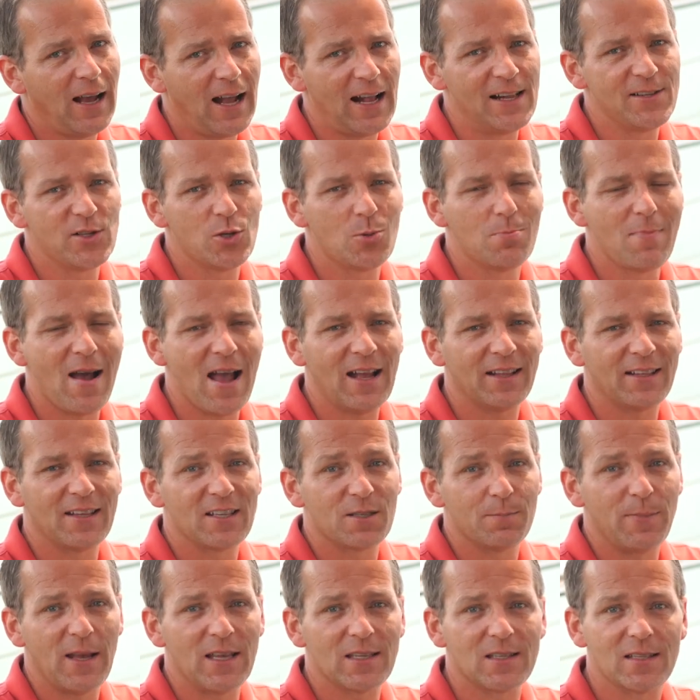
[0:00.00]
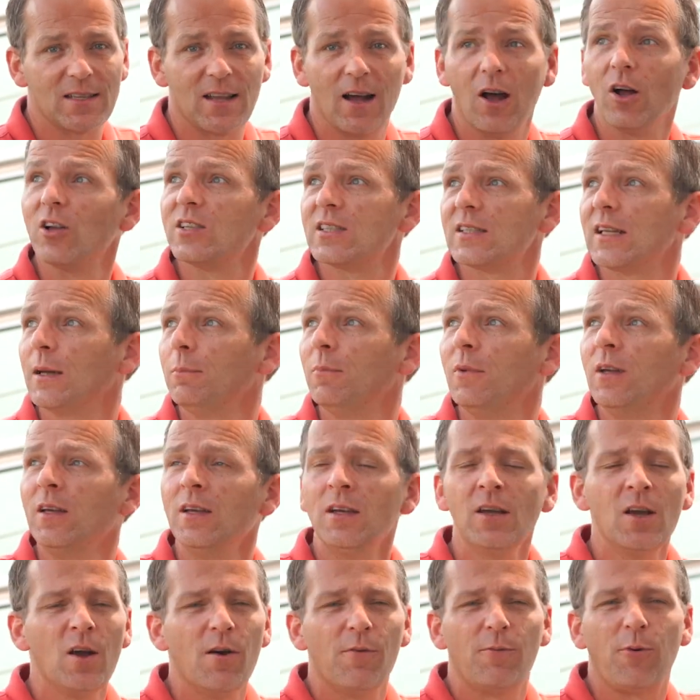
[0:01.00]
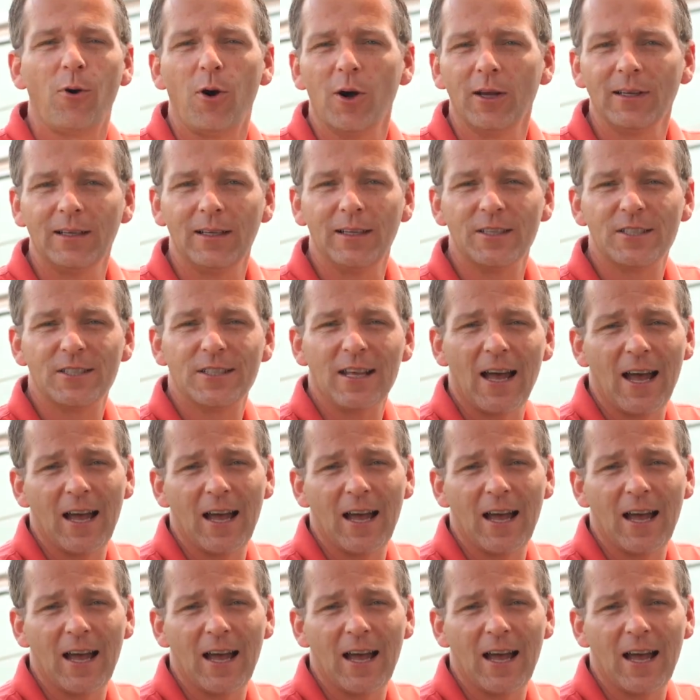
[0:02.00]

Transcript: Also macht das Beste aus dem freundlichen,